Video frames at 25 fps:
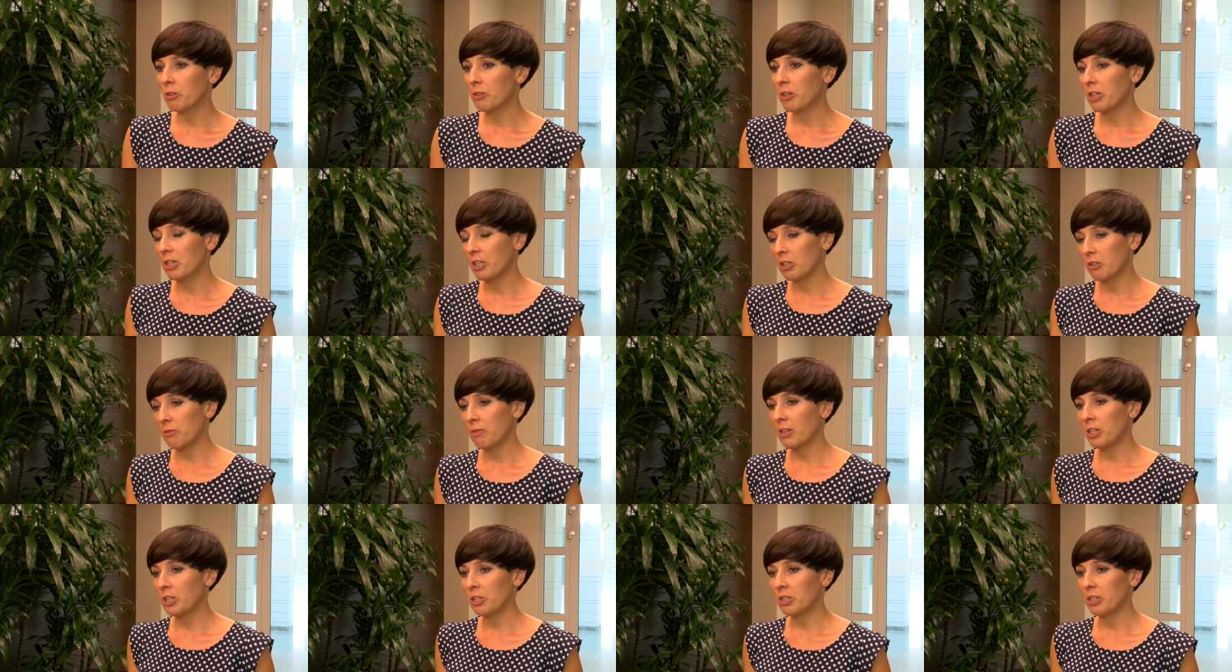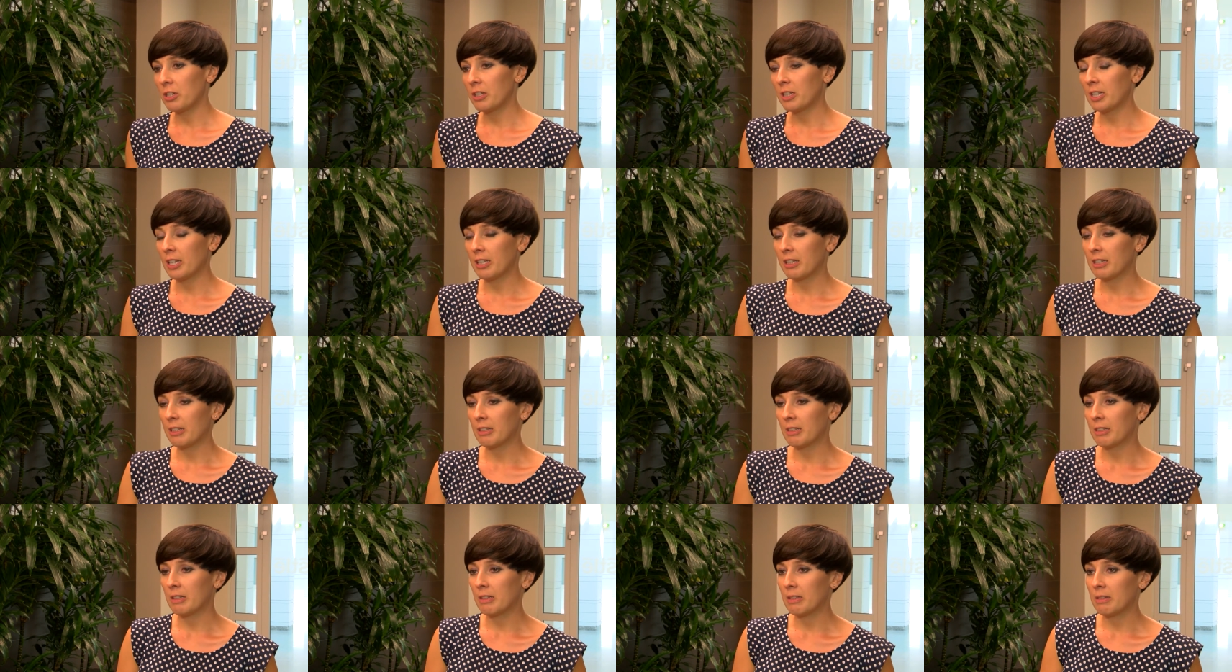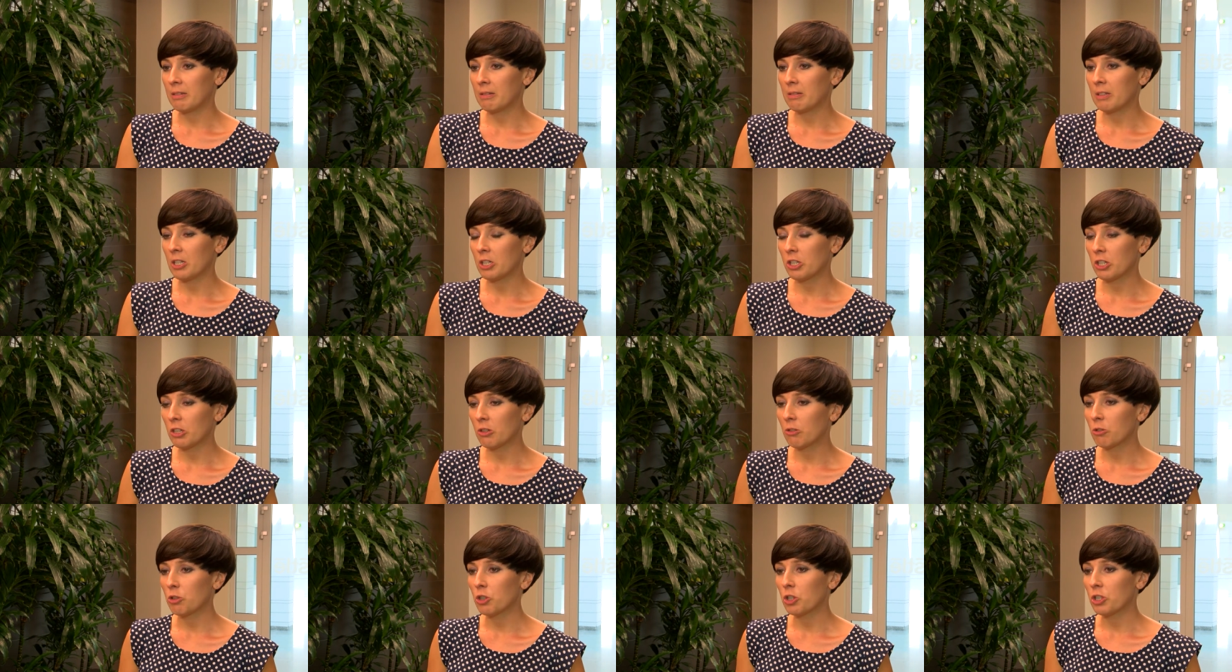do jakiejś ważnej daty
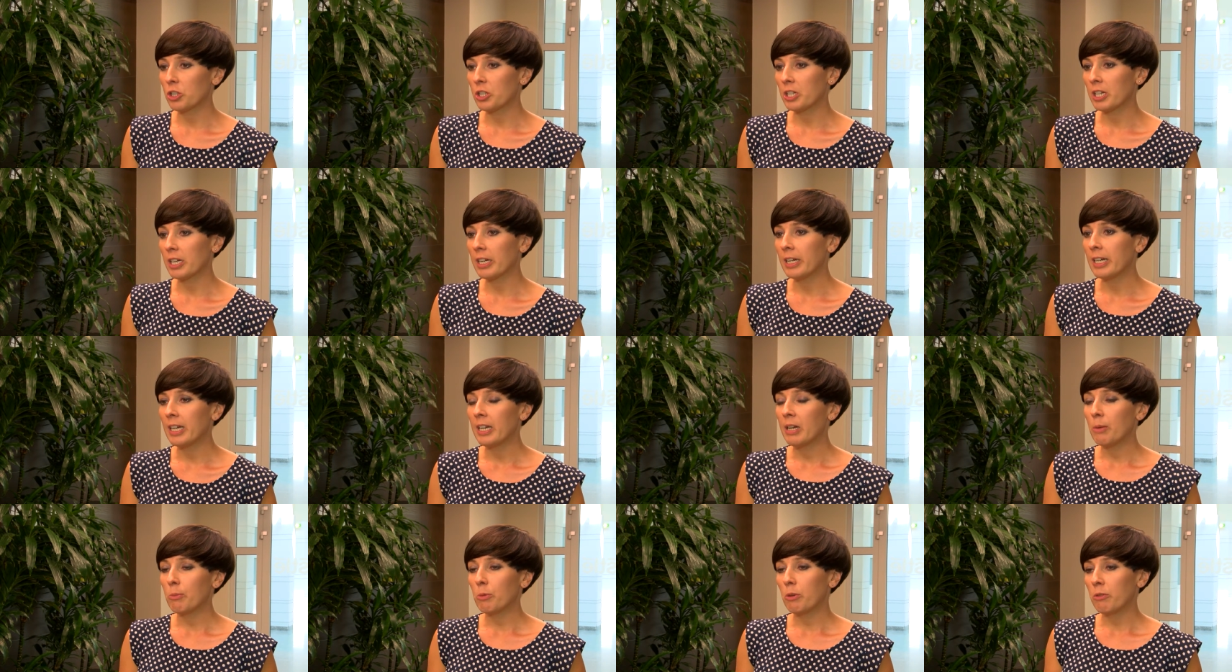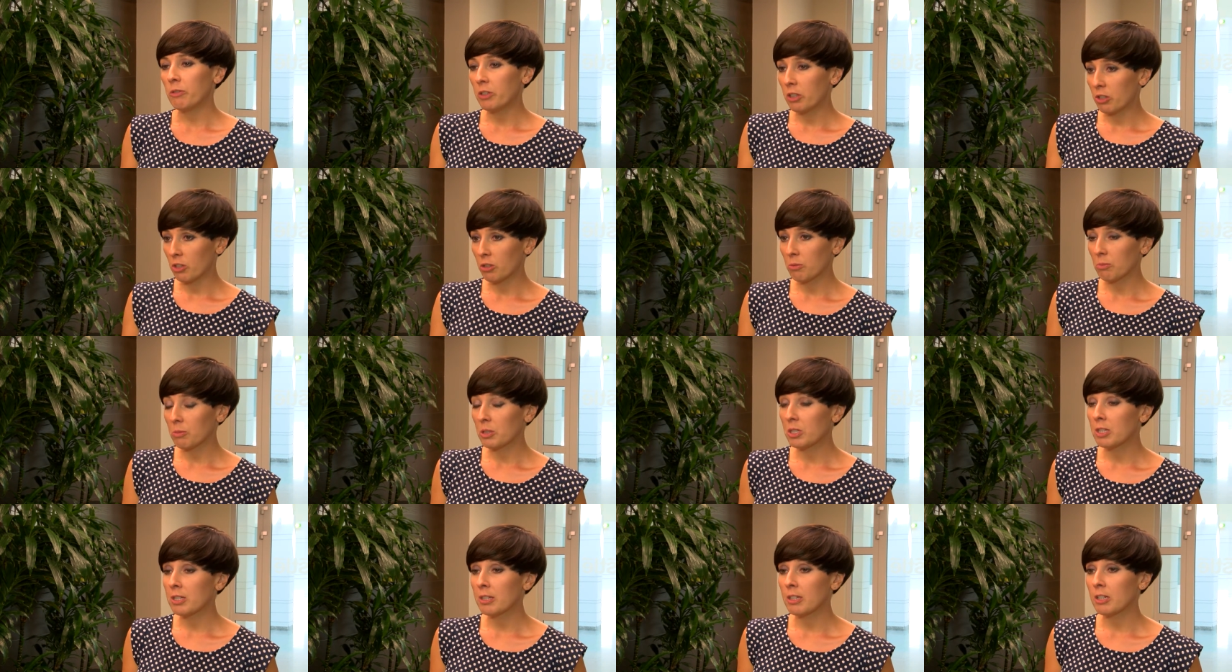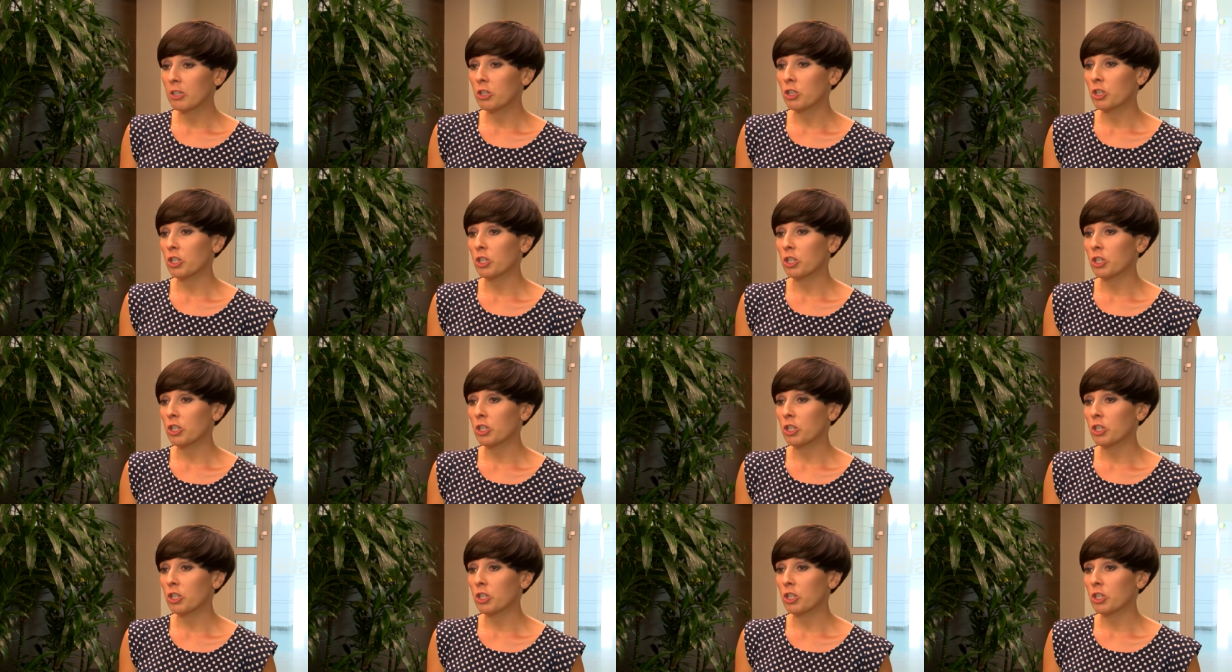naszego życia. Powinien to być styl